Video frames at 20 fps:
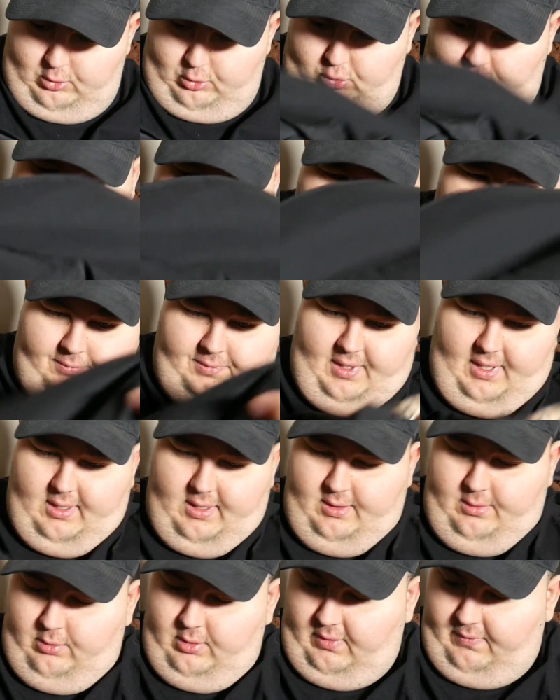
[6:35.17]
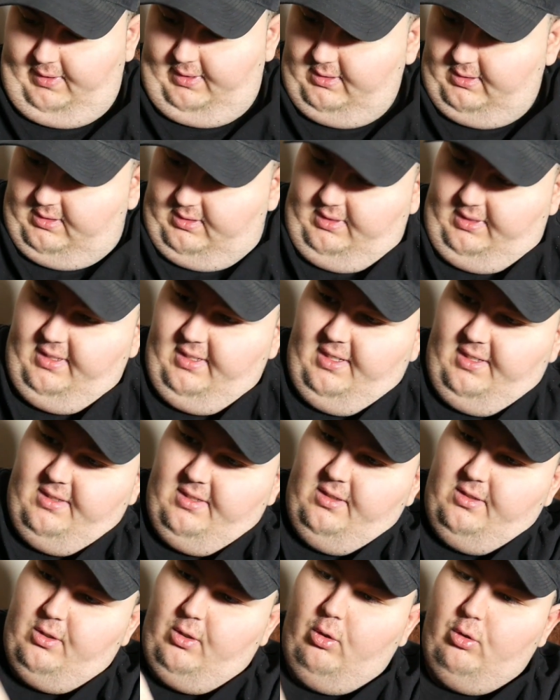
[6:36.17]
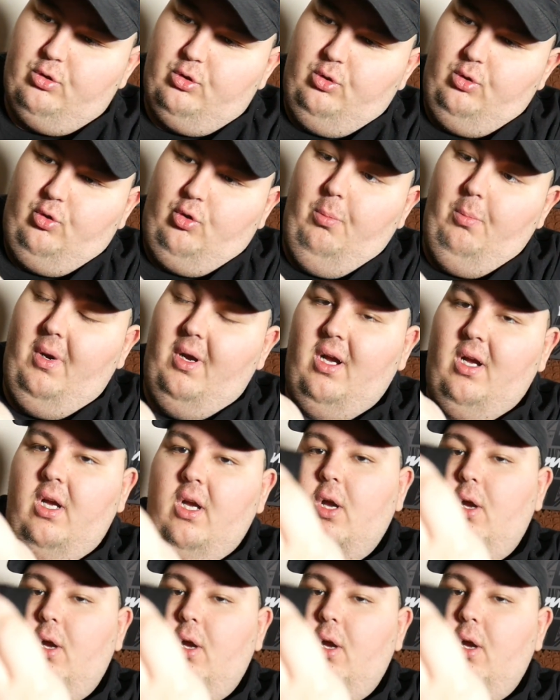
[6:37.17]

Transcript: Sogar auf dem Nacken oder was? Hier hinten ist auch so. Guck mal.